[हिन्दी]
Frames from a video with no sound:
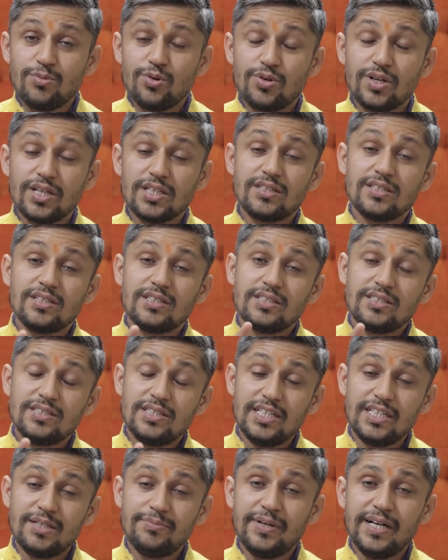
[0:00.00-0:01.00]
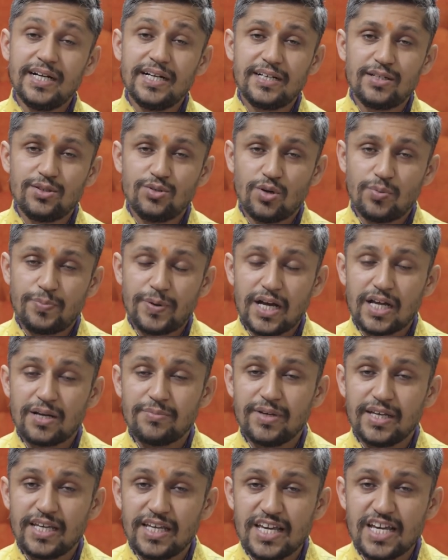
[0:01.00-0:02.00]
मुहूर्त दिन में दोपहर
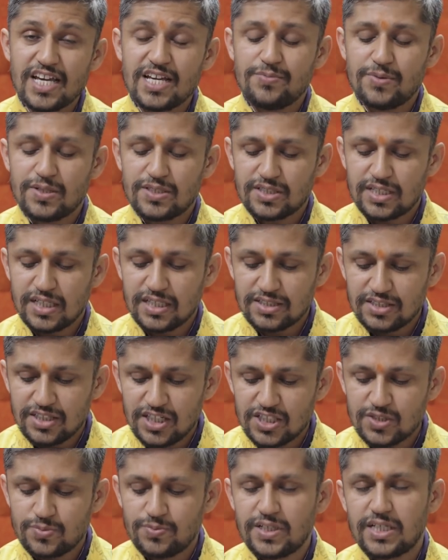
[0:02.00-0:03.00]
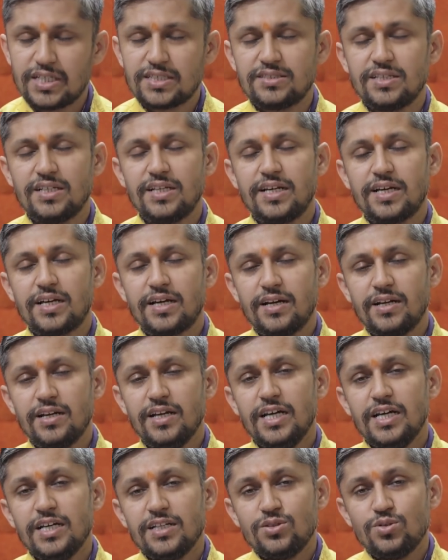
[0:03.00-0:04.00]
में एक बजकर तीस मिनट से लेकर
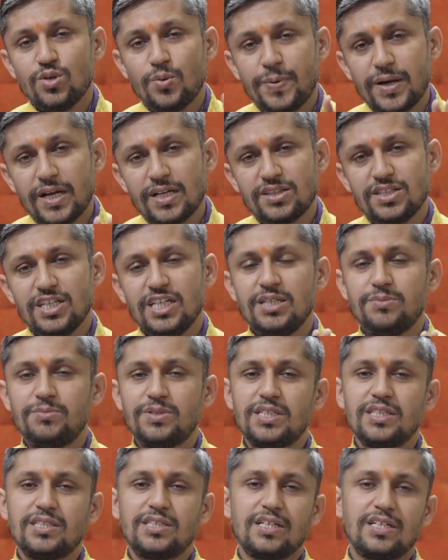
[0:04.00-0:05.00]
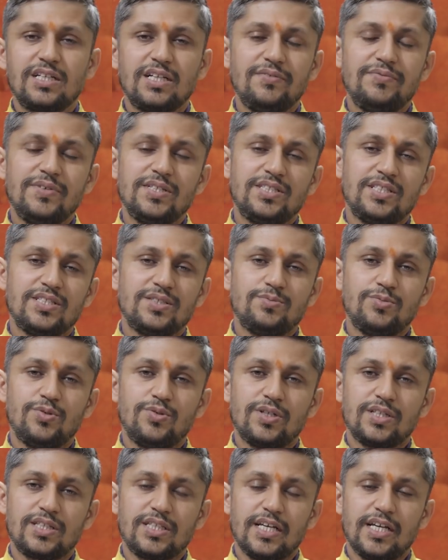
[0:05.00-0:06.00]
दोपहर तीन बजे तक का विशेष
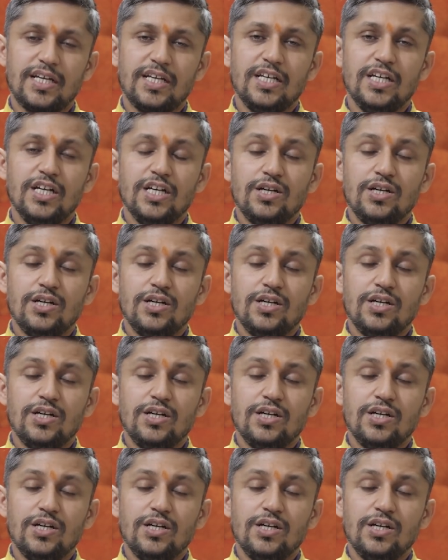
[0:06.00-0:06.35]
मुहूर्त है